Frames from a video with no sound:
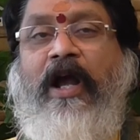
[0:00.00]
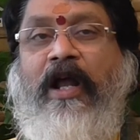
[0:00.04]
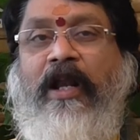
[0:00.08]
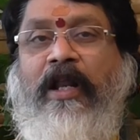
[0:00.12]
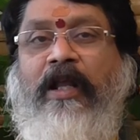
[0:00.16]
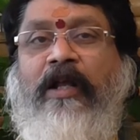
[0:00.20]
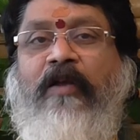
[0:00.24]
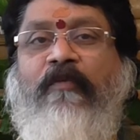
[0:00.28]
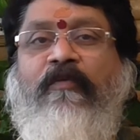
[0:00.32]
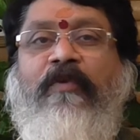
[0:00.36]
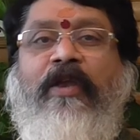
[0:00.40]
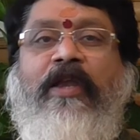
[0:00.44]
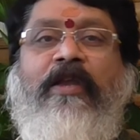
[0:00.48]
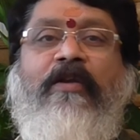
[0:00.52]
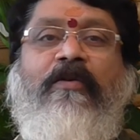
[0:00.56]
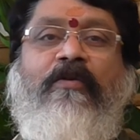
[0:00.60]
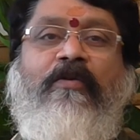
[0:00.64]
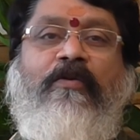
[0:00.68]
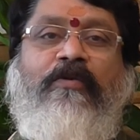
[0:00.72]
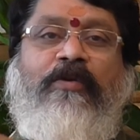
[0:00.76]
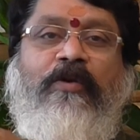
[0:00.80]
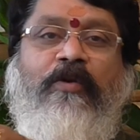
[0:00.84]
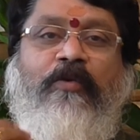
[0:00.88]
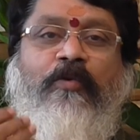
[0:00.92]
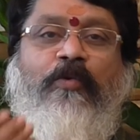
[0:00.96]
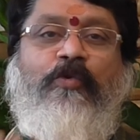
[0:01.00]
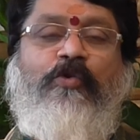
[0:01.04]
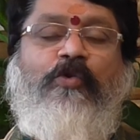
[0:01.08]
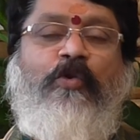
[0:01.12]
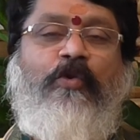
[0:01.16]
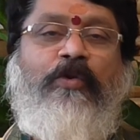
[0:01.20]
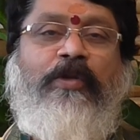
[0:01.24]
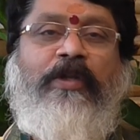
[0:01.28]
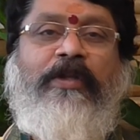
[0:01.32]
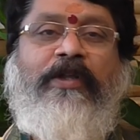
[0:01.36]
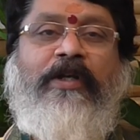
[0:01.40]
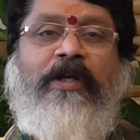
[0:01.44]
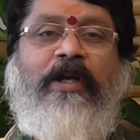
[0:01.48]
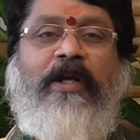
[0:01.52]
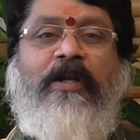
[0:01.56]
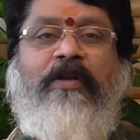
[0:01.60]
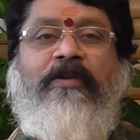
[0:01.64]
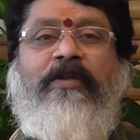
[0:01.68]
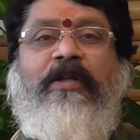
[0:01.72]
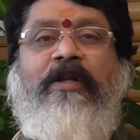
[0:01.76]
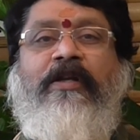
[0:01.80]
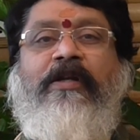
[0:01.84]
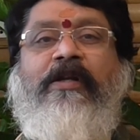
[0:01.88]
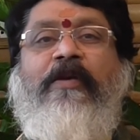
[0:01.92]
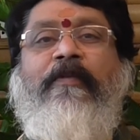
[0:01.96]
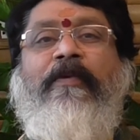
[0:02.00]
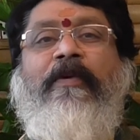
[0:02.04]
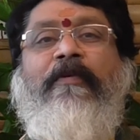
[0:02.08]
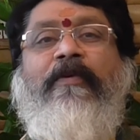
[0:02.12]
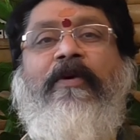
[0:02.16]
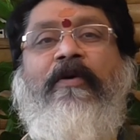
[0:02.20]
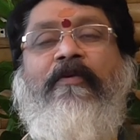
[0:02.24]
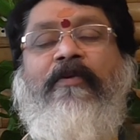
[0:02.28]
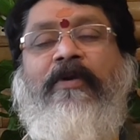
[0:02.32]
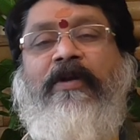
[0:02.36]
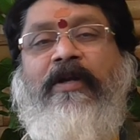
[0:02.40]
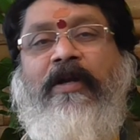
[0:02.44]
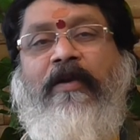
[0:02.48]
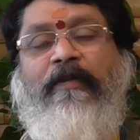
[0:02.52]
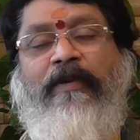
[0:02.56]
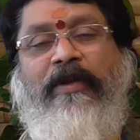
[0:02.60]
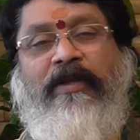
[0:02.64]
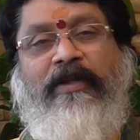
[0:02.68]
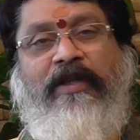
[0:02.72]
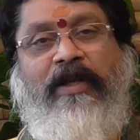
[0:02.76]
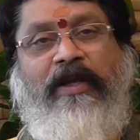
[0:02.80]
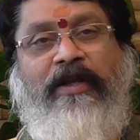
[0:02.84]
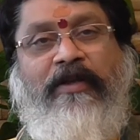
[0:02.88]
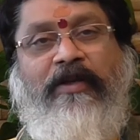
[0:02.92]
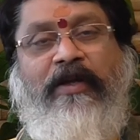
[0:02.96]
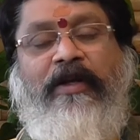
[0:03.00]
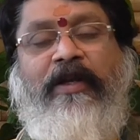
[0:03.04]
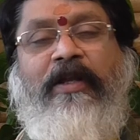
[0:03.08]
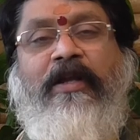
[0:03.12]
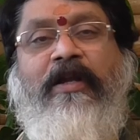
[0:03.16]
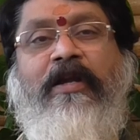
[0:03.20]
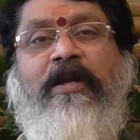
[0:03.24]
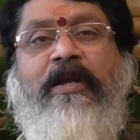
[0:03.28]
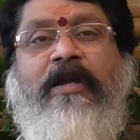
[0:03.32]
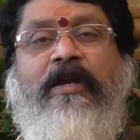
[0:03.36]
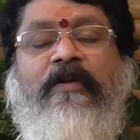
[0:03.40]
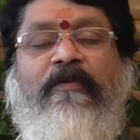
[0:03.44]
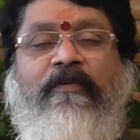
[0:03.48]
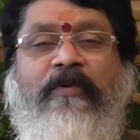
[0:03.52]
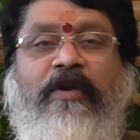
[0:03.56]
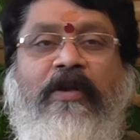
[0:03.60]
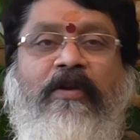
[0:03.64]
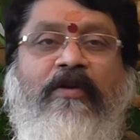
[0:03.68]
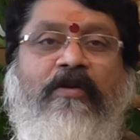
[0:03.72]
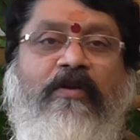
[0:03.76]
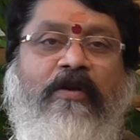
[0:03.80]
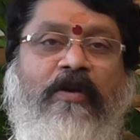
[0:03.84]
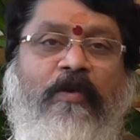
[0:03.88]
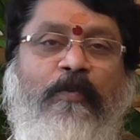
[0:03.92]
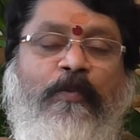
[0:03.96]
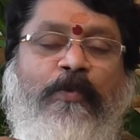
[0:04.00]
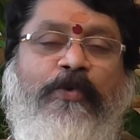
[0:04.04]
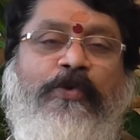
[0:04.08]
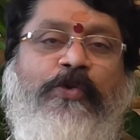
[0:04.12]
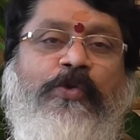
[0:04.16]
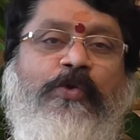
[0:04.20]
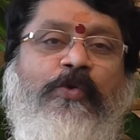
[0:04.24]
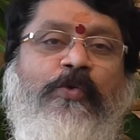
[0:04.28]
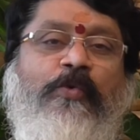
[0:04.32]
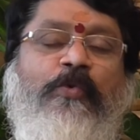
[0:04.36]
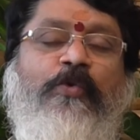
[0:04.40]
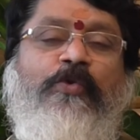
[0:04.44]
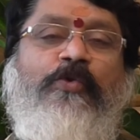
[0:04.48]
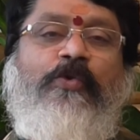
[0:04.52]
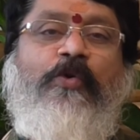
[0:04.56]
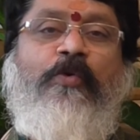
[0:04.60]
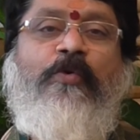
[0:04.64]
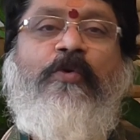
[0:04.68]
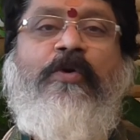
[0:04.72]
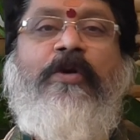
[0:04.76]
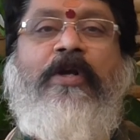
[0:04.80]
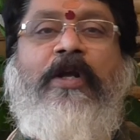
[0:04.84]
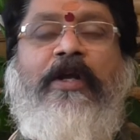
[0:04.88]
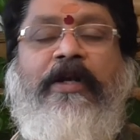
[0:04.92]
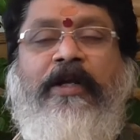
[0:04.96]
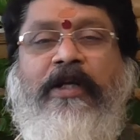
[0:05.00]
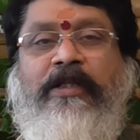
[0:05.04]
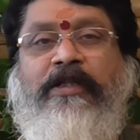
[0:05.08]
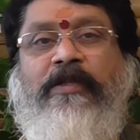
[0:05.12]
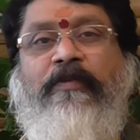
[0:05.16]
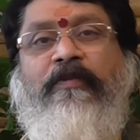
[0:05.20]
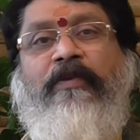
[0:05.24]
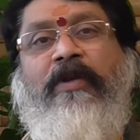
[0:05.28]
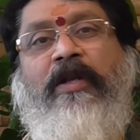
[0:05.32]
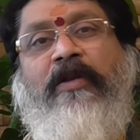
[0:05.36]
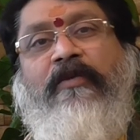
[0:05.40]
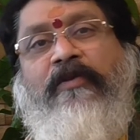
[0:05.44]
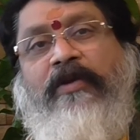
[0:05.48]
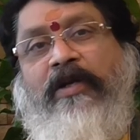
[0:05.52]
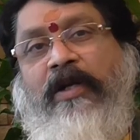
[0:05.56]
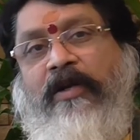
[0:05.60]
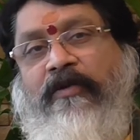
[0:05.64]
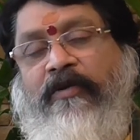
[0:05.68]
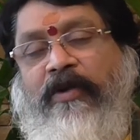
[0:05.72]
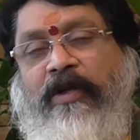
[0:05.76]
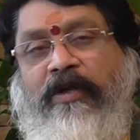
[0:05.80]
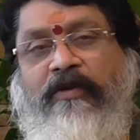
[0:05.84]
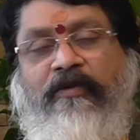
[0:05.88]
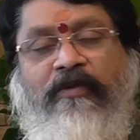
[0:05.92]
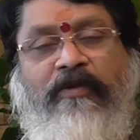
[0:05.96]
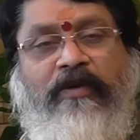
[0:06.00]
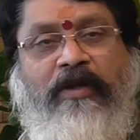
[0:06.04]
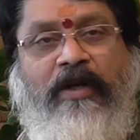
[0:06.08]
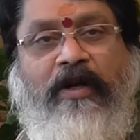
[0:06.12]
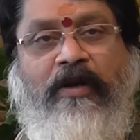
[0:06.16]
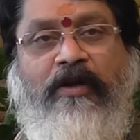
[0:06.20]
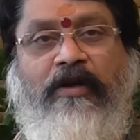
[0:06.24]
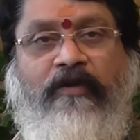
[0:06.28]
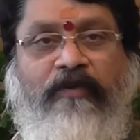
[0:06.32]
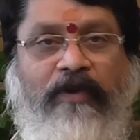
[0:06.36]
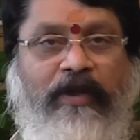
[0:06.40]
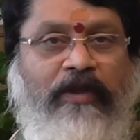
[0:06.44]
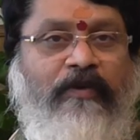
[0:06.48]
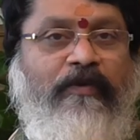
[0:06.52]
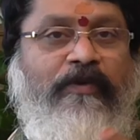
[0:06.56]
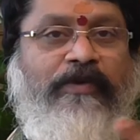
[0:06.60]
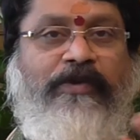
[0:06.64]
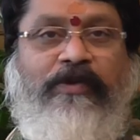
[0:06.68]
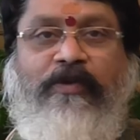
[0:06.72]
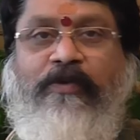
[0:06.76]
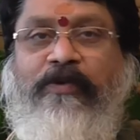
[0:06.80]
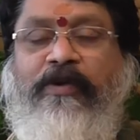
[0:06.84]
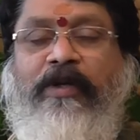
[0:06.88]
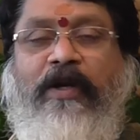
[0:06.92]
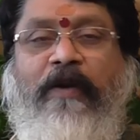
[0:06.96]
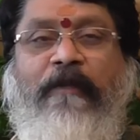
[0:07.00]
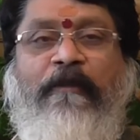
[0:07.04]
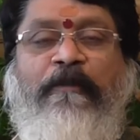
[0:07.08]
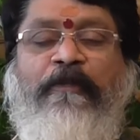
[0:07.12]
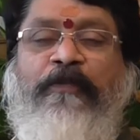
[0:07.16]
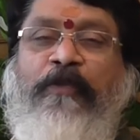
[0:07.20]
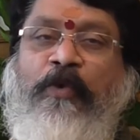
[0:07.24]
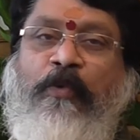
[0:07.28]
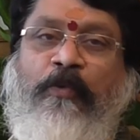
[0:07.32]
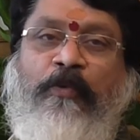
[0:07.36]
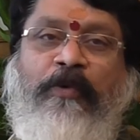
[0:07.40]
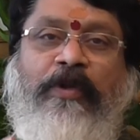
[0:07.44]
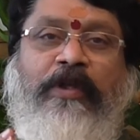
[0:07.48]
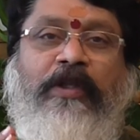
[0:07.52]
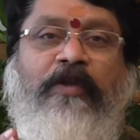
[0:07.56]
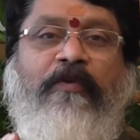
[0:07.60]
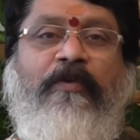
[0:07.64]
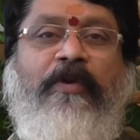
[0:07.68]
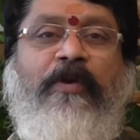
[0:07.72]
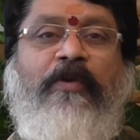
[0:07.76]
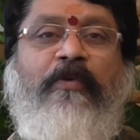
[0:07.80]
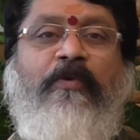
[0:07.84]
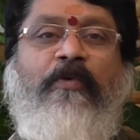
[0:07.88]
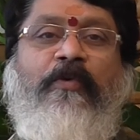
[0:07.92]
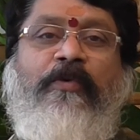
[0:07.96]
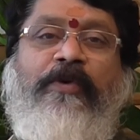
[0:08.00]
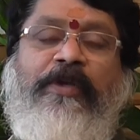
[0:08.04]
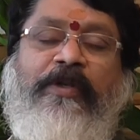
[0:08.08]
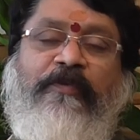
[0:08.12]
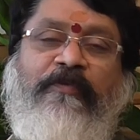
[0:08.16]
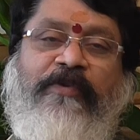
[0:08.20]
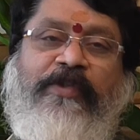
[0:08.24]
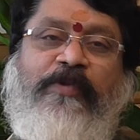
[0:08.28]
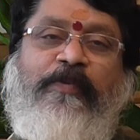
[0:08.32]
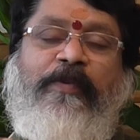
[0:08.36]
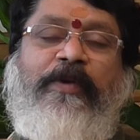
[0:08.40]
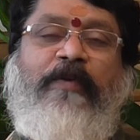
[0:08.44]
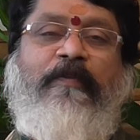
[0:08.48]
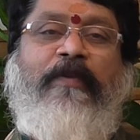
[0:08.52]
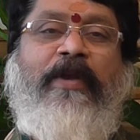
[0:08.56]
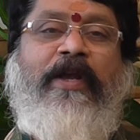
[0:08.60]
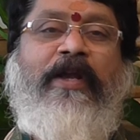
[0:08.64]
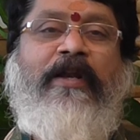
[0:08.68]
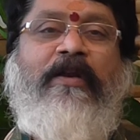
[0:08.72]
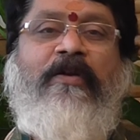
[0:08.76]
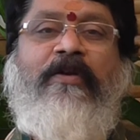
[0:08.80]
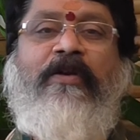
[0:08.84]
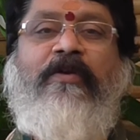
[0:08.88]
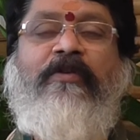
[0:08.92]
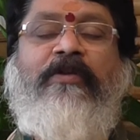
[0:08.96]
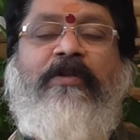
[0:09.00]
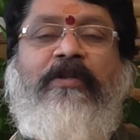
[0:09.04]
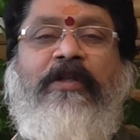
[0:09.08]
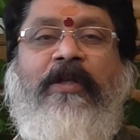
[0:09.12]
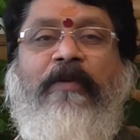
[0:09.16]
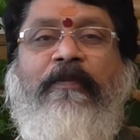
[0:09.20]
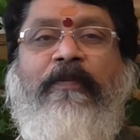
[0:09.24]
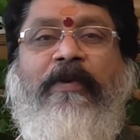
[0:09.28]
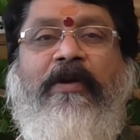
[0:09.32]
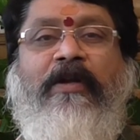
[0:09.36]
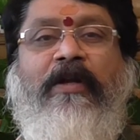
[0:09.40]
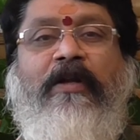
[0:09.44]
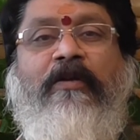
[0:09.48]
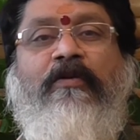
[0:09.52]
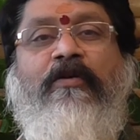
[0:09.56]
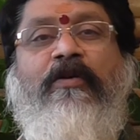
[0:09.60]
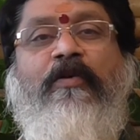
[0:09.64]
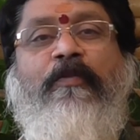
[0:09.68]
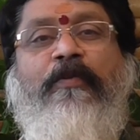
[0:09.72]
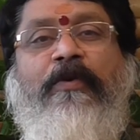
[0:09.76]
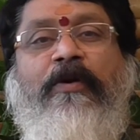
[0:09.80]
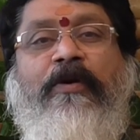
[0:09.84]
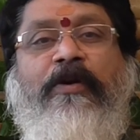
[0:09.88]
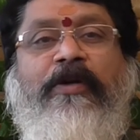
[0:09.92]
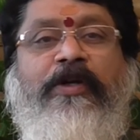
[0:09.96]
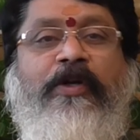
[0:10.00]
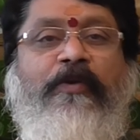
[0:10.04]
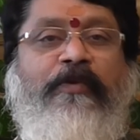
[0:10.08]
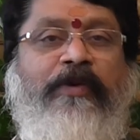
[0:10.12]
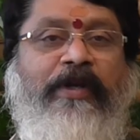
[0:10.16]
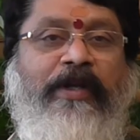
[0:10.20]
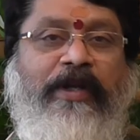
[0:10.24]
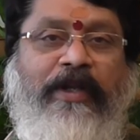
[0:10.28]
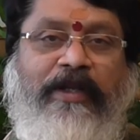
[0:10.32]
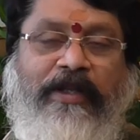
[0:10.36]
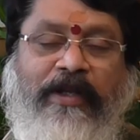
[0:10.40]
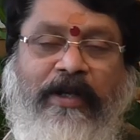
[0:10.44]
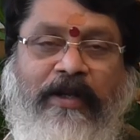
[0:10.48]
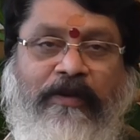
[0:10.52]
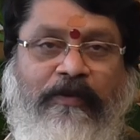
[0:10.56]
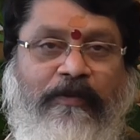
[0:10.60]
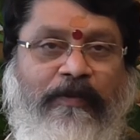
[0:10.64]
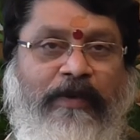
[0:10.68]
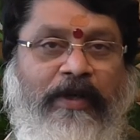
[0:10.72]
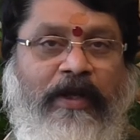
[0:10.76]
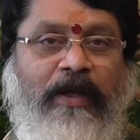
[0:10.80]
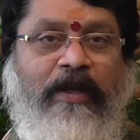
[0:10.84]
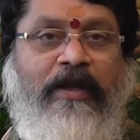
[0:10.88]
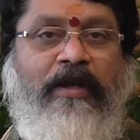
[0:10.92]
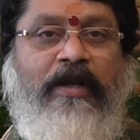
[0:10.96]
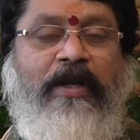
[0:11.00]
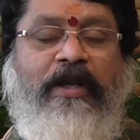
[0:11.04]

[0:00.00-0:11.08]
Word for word: అలాగే వ్యయంలో ఉన్న కుజుడు ఉన్నంతకాలం దాని యొక్క ప్రభావం ఇంకా మనకు తెలియదు అంటే వ్యయంలో ఆల్మోస్ట్ కుజుడు డిసెంబర్ ఇరవై నాలుగు వరకు ఉంటాడు ట్వెల్త్ హౌస్ ఉంటాడు ముందువరకు ఇన్వెస్ట్మెంట్ ప్లాన్లోనే అవుతుంది తప్ప అందులోని ప్రొడక్టివిటీ అనేది రాదనమాట